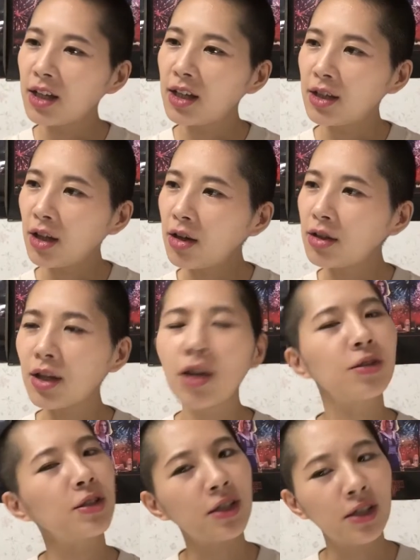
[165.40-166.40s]
なんか
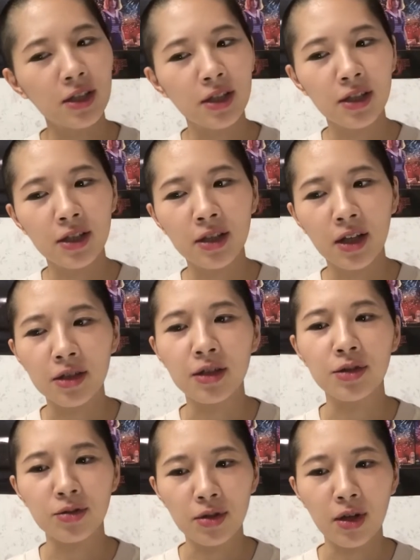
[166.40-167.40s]
セクシーなんで
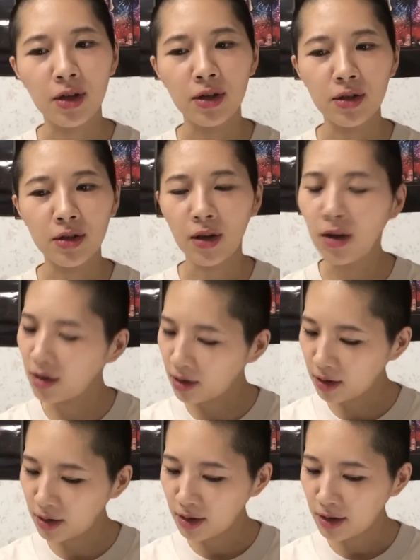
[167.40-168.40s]
すよね。なん
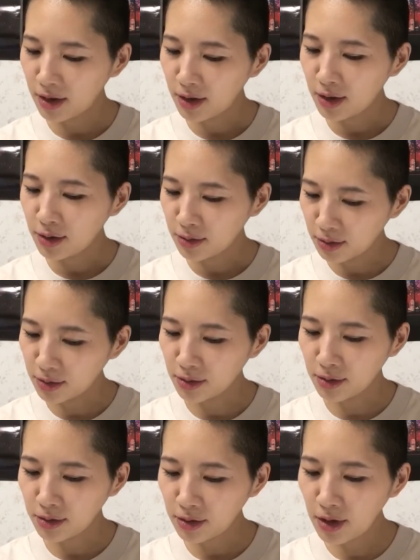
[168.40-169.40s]
か。う
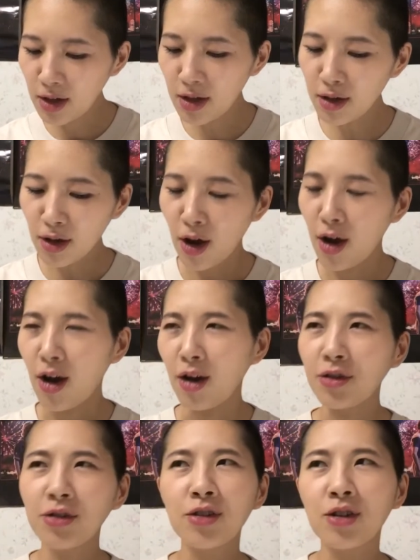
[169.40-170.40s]
ん、で、
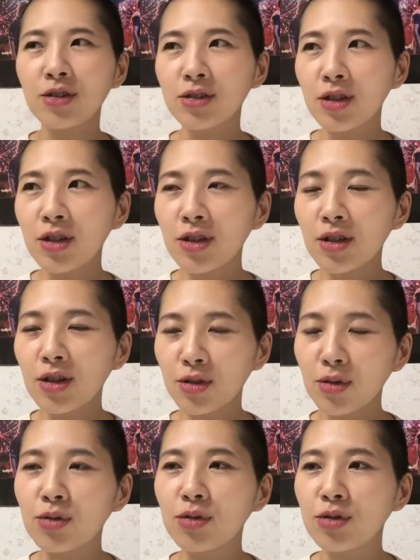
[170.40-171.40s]
あんな素敵な
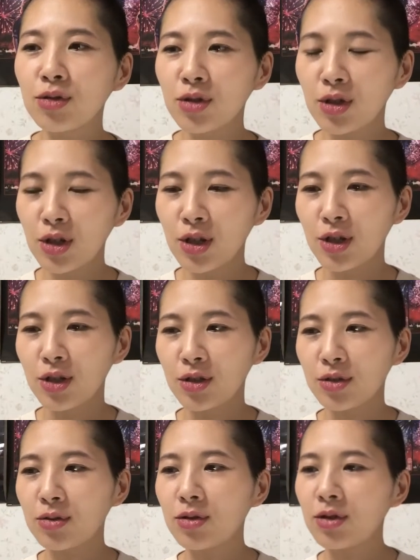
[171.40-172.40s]
曲
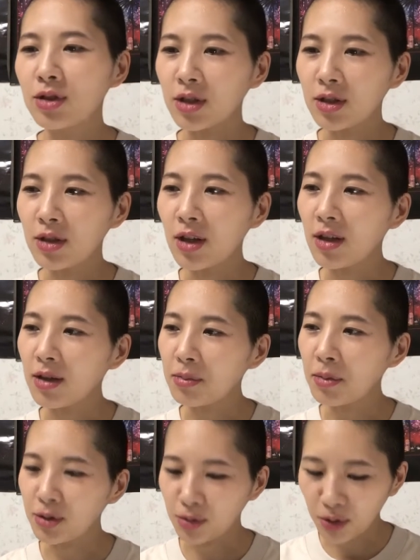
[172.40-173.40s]
作っちゃって、
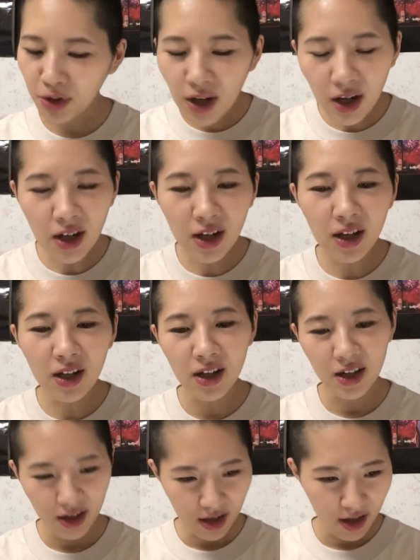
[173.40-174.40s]
まあそりゃ、
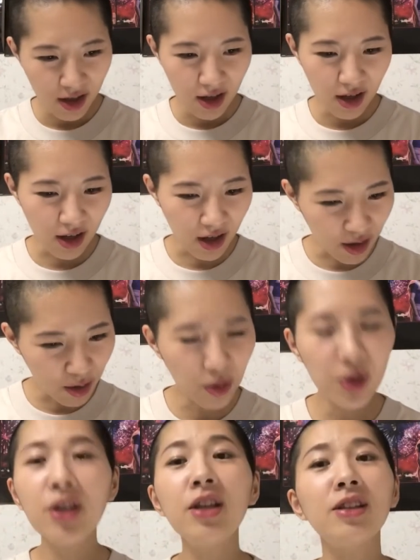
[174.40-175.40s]
かっこ
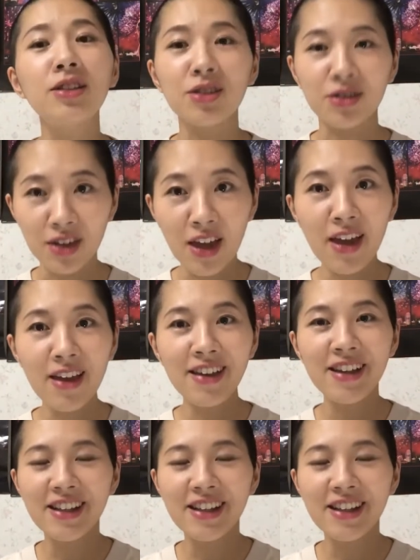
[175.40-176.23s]
いいですよね。